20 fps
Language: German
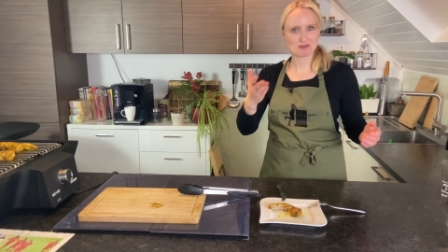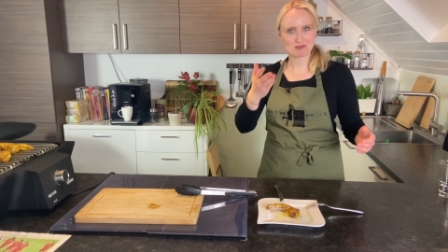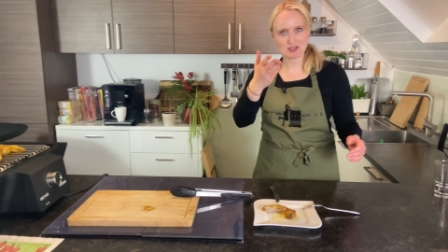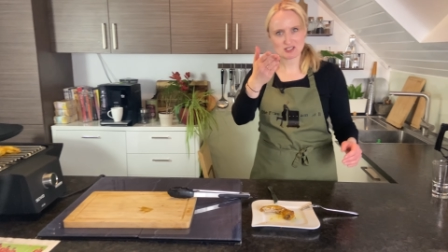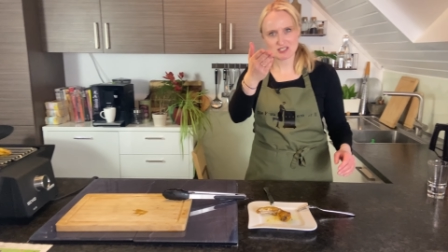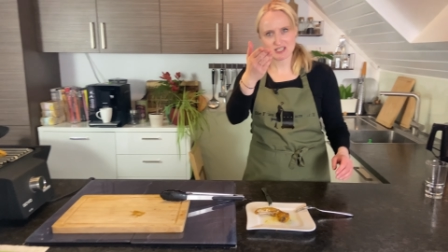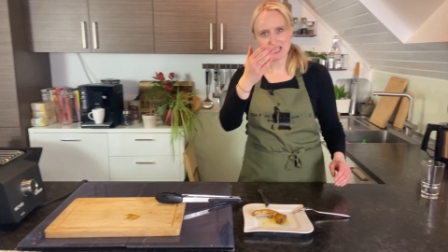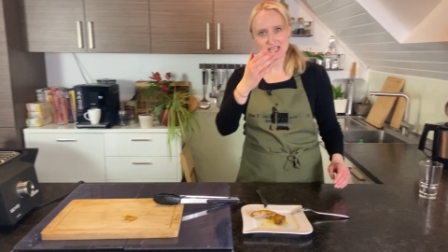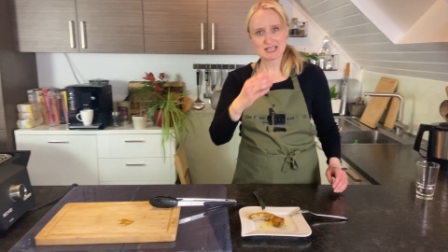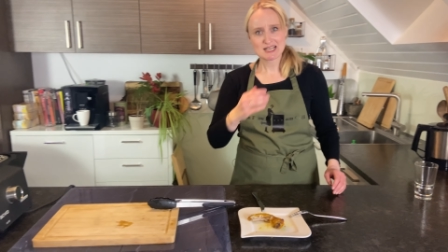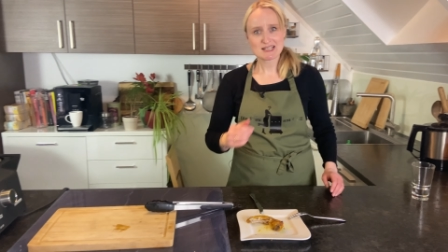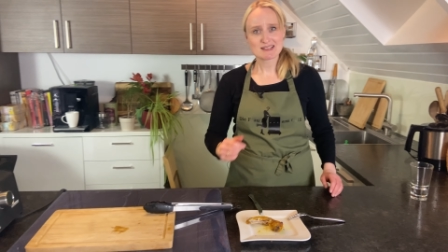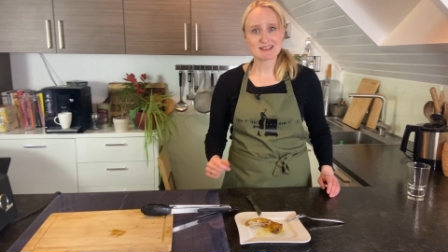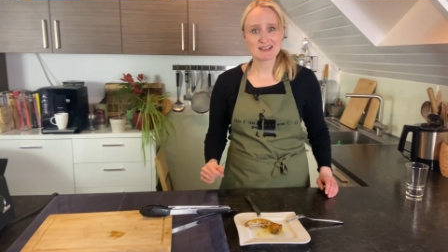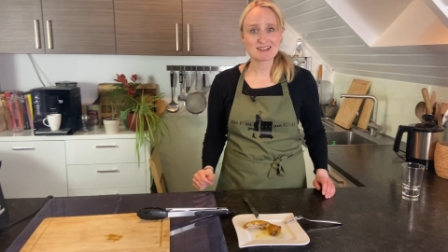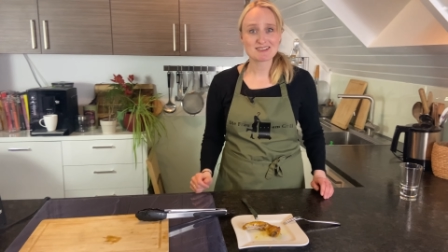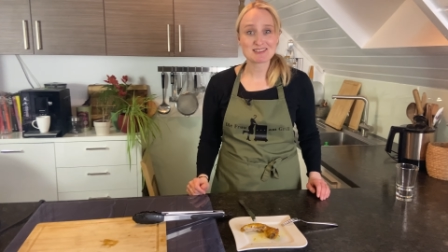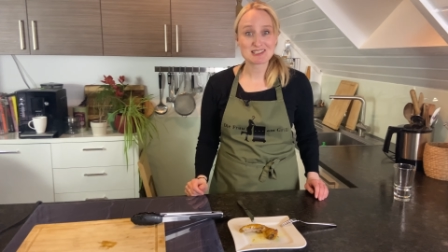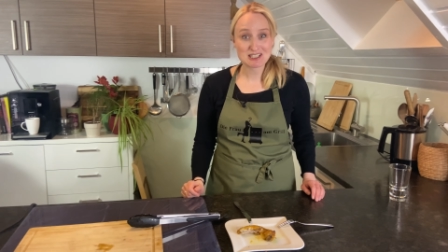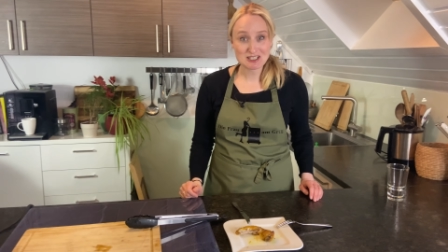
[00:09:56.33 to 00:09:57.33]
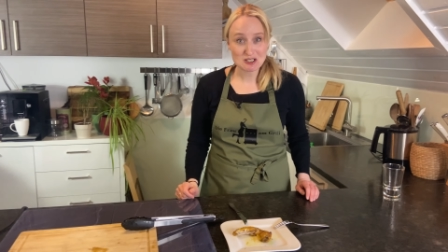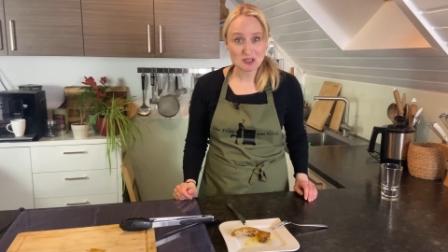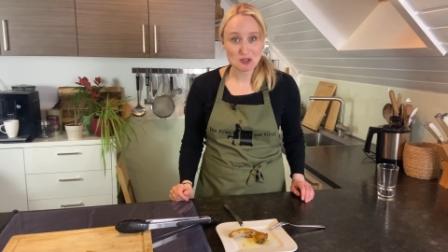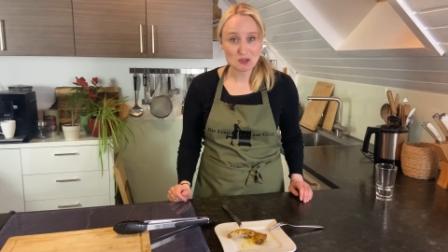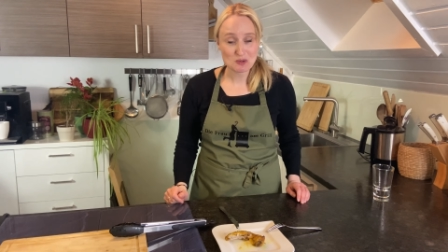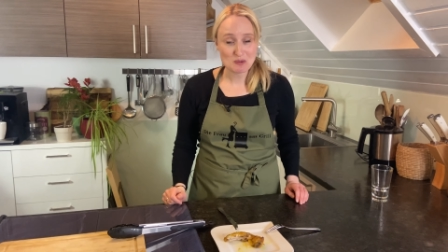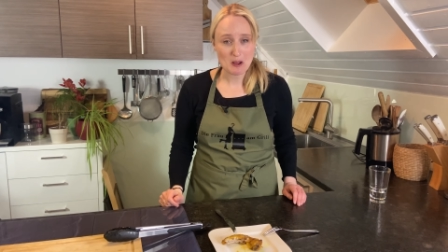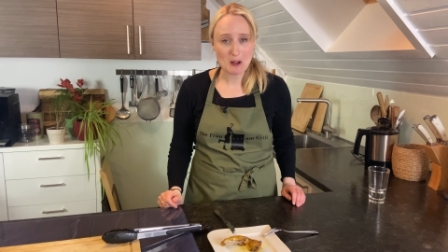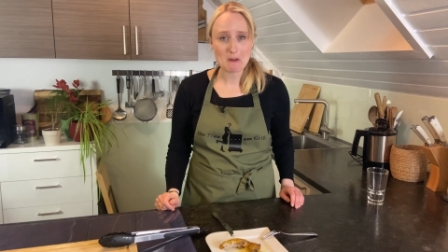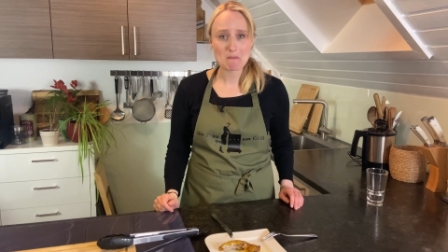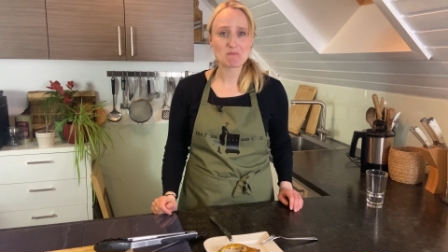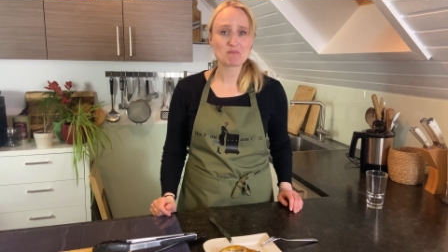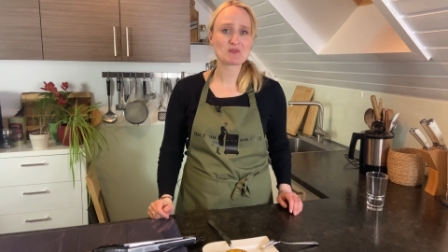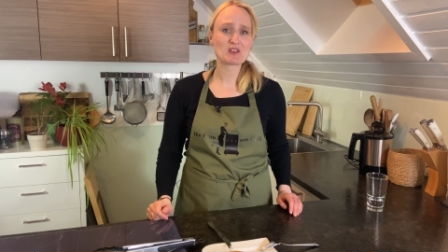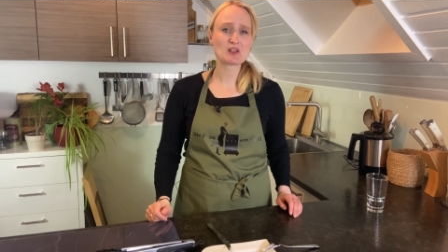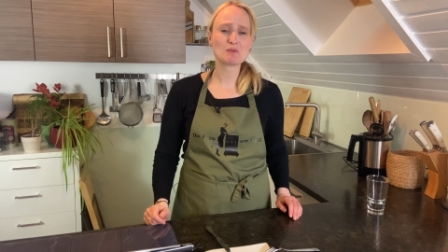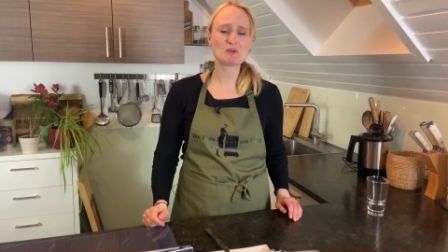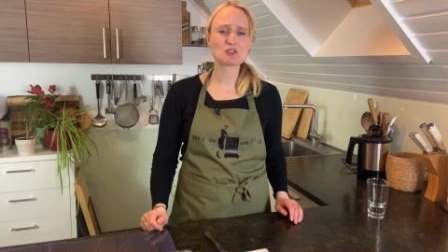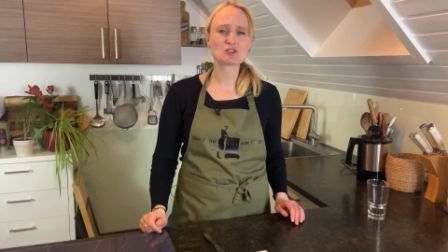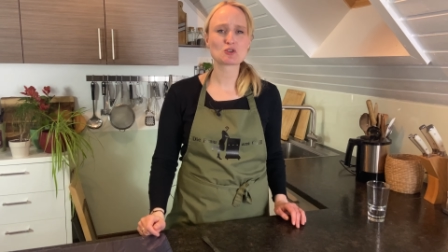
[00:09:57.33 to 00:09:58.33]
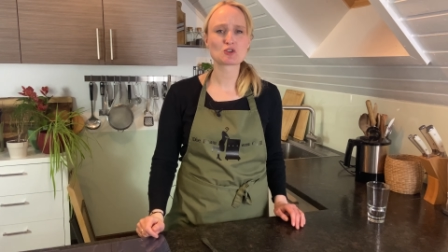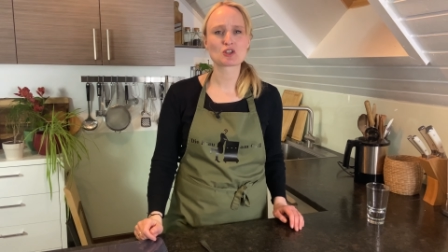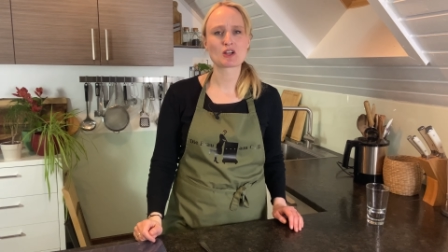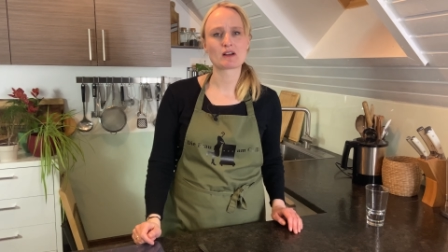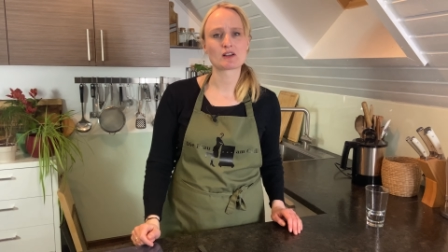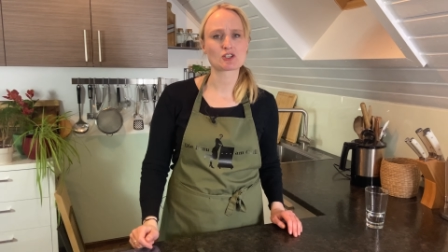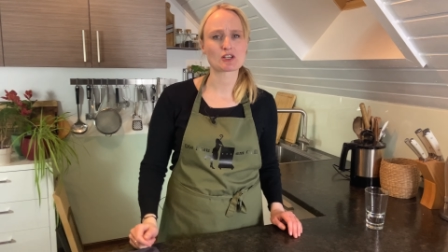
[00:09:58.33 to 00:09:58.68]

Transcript: Was denkt ihr darüber, liebe Zuschauer?